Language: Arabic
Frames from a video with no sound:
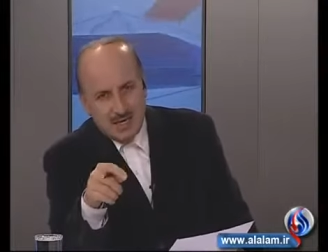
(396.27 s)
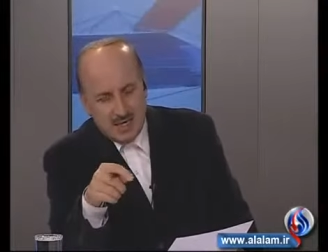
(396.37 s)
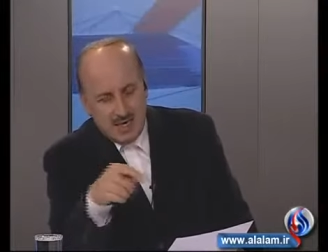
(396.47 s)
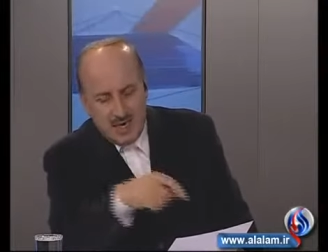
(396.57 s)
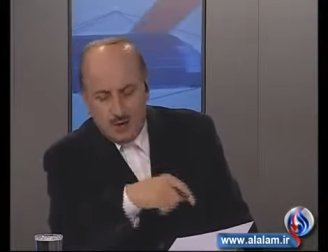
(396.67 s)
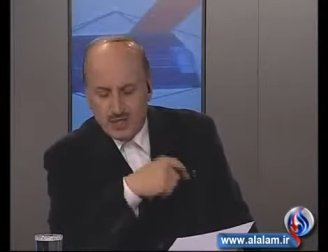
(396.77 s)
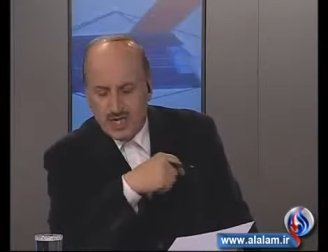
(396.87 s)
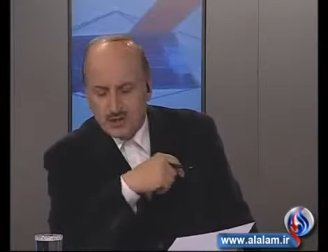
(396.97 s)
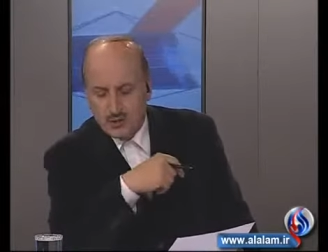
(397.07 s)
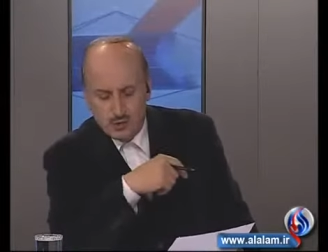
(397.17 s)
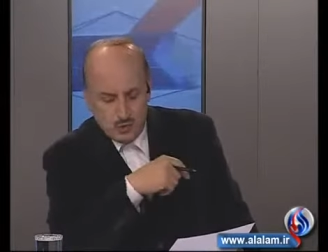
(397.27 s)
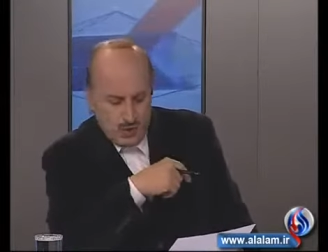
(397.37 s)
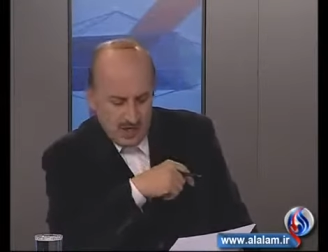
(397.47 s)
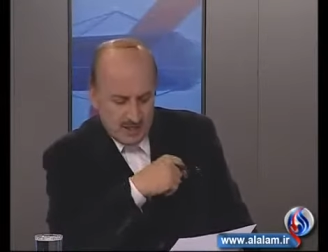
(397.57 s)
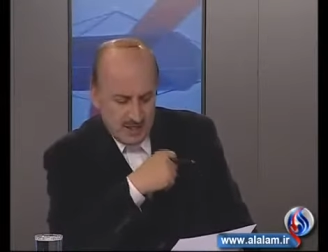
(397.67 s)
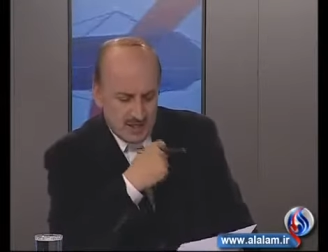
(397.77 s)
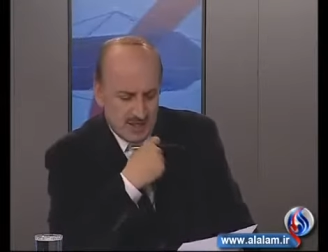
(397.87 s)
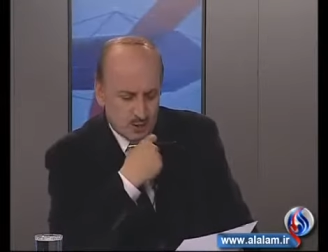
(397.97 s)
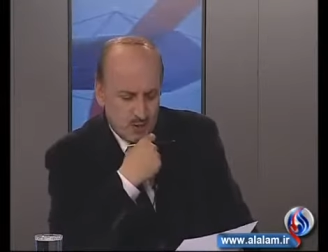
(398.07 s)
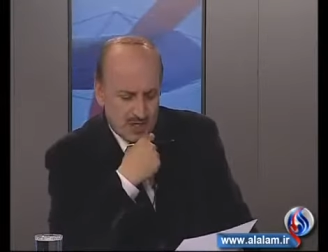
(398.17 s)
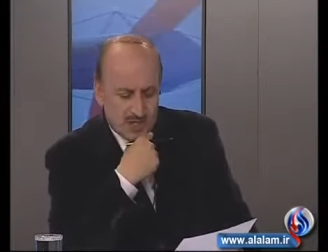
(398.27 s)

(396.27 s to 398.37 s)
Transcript: آه، أعود إلى الاستوديو حتى أطرح سؤالا